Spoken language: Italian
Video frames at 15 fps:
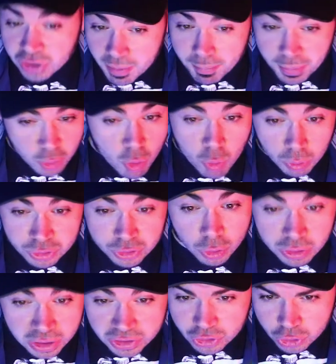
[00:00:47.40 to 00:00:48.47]
sempre con questo
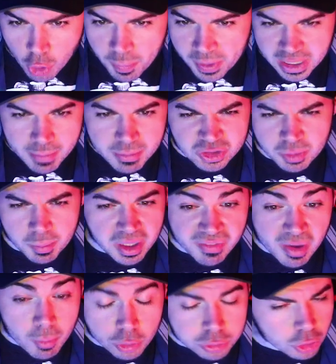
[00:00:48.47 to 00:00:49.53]
tizio perché mi sembrava
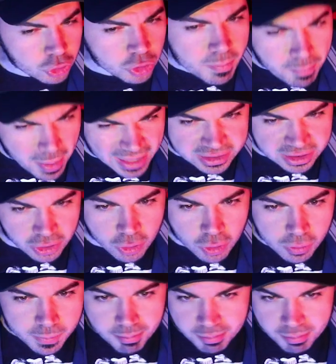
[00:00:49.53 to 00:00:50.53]
molto simpatico.